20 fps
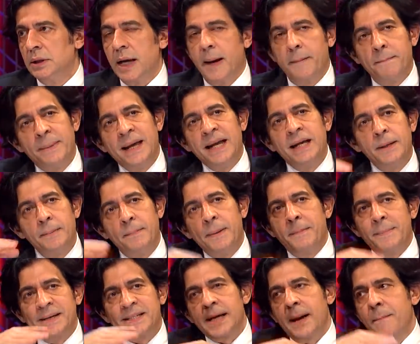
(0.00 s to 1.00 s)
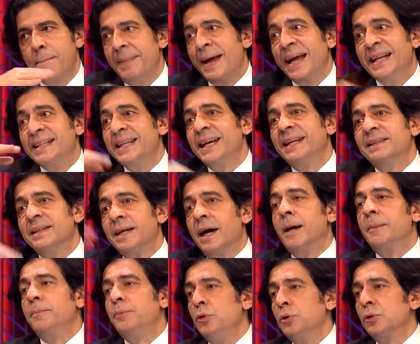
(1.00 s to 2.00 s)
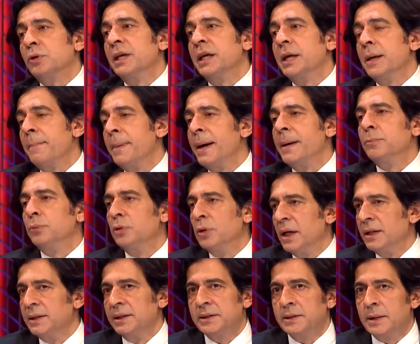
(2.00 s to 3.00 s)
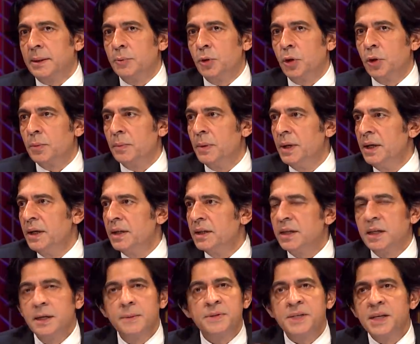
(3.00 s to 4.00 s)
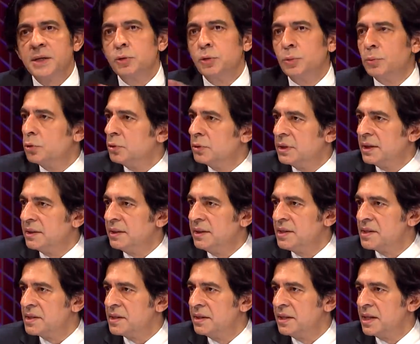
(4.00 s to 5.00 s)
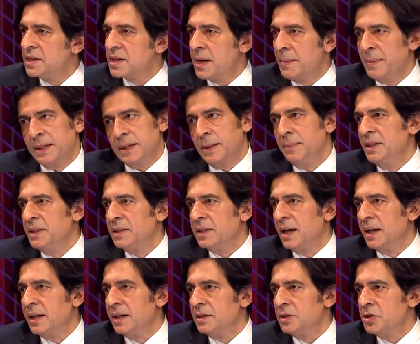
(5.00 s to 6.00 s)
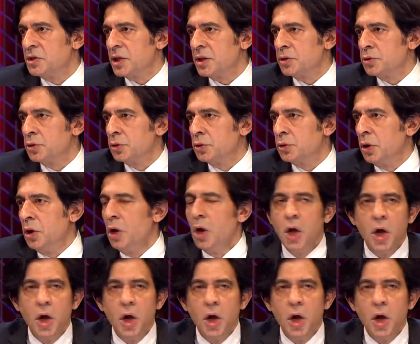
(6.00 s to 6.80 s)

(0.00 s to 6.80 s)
Ya belli bir mesela benden daha büyüklere ben bunu anlatamıyorum. Kimsenin umurunda değilsin desem adam intihar edecek çünkü.